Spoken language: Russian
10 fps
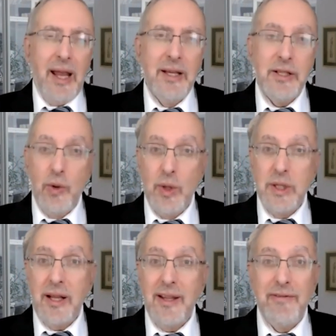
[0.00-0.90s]
И с другой
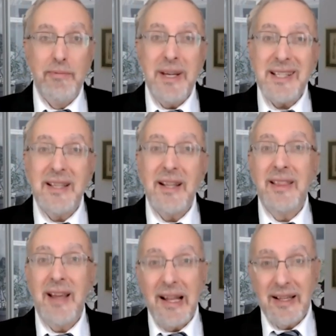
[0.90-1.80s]
стороны, вместо
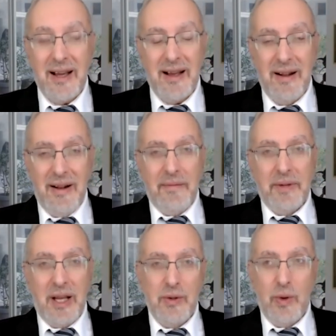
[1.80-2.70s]
танка,
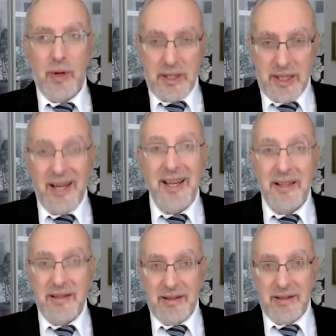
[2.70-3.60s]
который
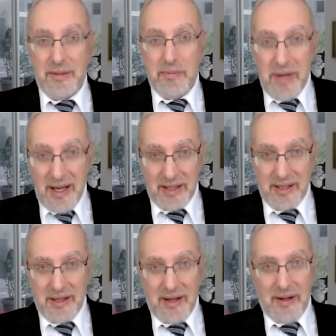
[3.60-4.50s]
сеет
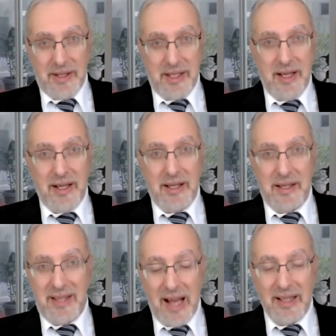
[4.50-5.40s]
смерть, сделать
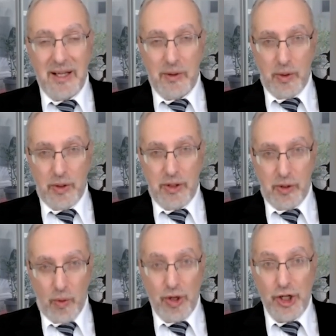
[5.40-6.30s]
танк, который
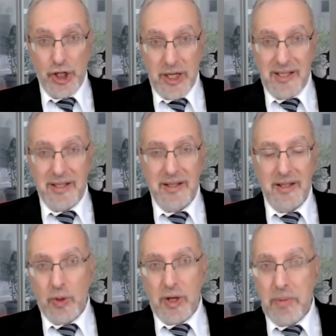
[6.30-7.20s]
строит жизнь,
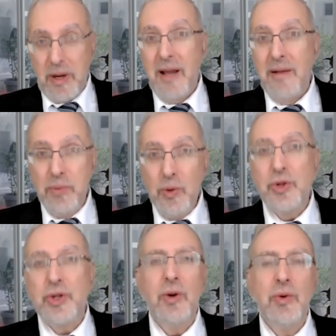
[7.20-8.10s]
укрепляет
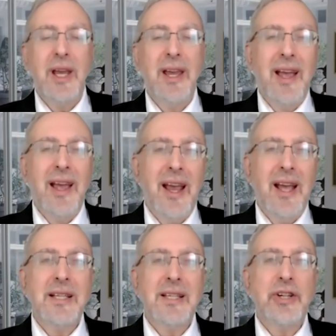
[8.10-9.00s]
будущее людей,
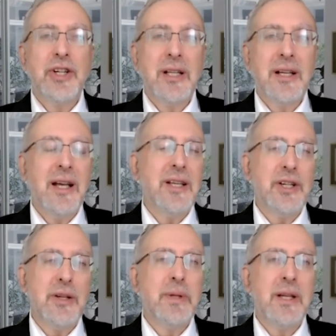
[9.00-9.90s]
это совершенно,
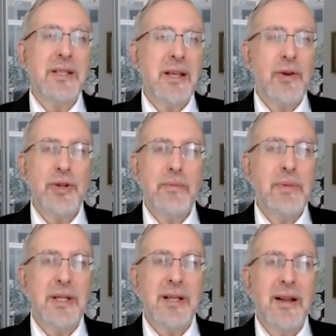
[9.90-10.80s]
конечно, потрясающая
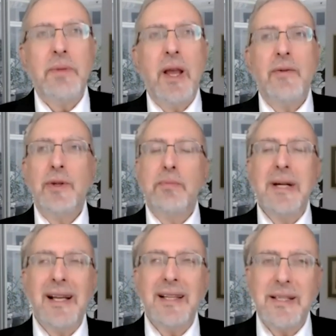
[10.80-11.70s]
мысль. Вот мы,
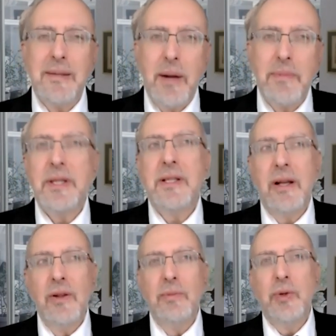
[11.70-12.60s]
когда собираемся за
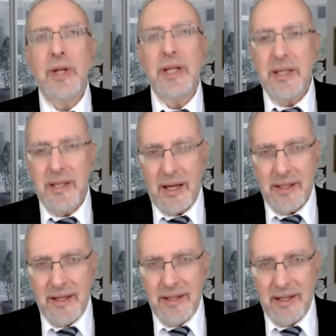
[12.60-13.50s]
столом, то у нас есть
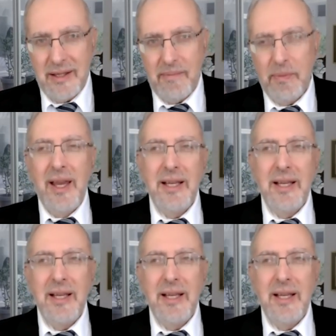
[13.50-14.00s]
разные дети.